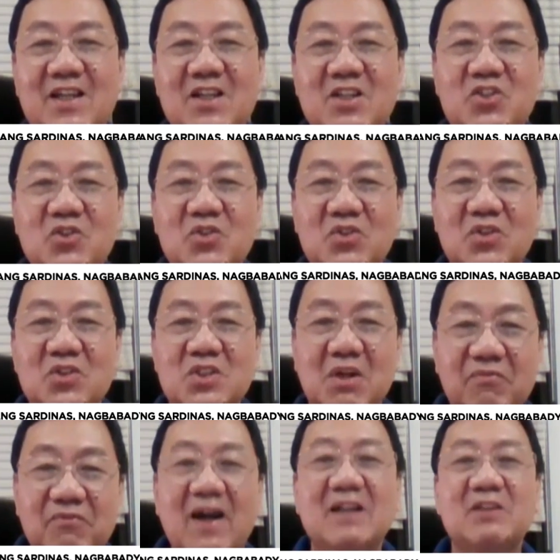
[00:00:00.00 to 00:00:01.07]
So sa
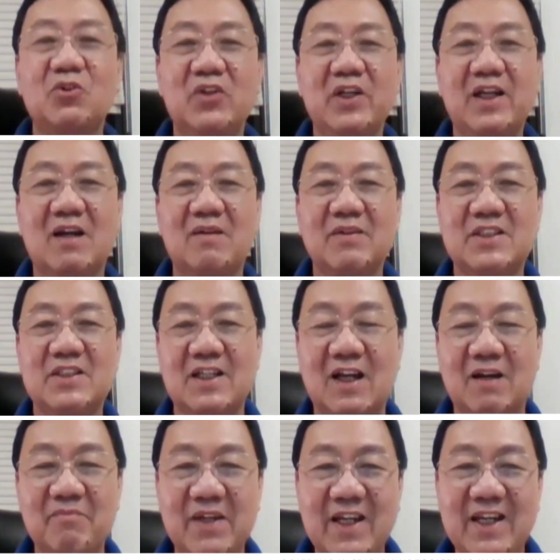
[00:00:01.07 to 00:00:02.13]
factory kasi
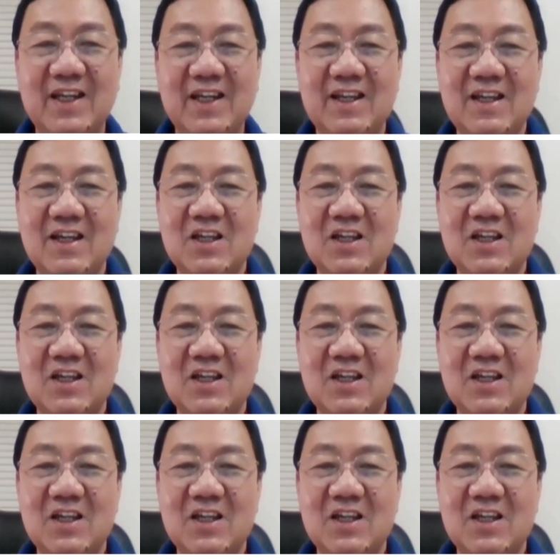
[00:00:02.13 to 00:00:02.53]
kami.